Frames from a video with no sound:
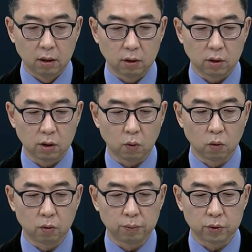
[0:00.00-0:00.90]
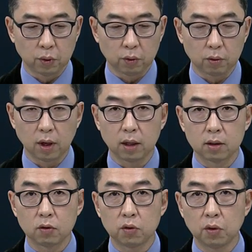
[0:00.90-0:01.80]
여전히 이제 공급 부족과
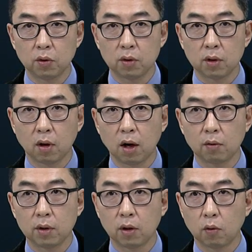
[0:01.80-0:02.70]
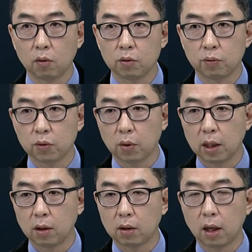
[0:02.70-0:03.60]
이제 수요는 늘어나고 있는데 공급은 좀
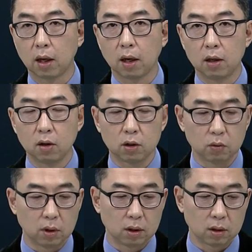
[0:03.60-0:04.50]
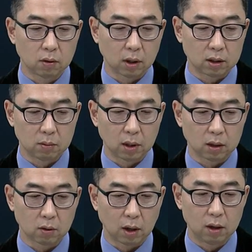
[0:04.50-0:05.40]
부족한 형태가 이어지고 있는 것 같습니다.
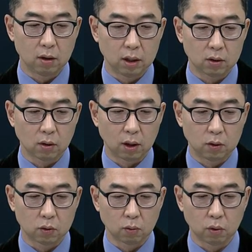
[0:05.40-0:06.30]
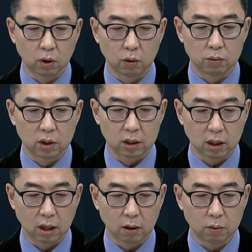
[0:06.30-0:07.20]
그래서 관련해서 관련 종목들이 움직이기
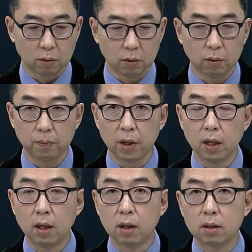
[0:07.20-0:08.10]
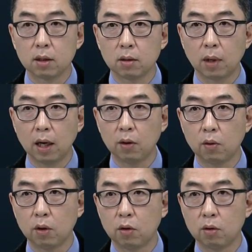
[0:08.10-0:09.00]
시작하고 음. 지금
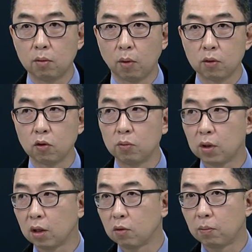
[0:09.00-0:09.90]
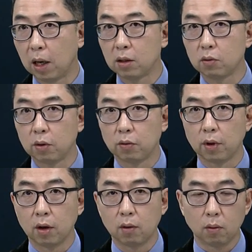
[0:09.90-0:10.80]
하이드로 리튬은 먼저 움직였다 좀 빠지고
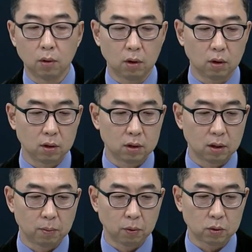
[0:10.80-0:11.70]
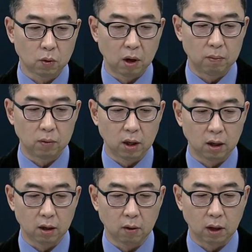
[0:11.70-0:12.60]
있고요. 네. 오히려 이제 포스코
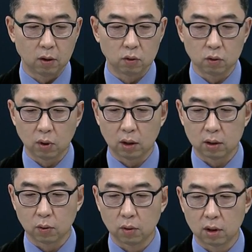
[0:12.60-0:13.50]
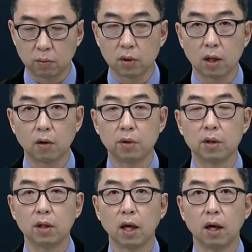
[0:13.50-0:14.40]
엠텍이 관련주로 해서 지금 오늘 급등을 하고
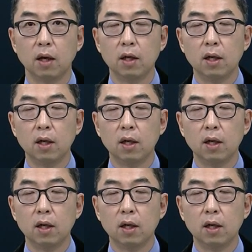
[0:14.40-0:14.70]
있는데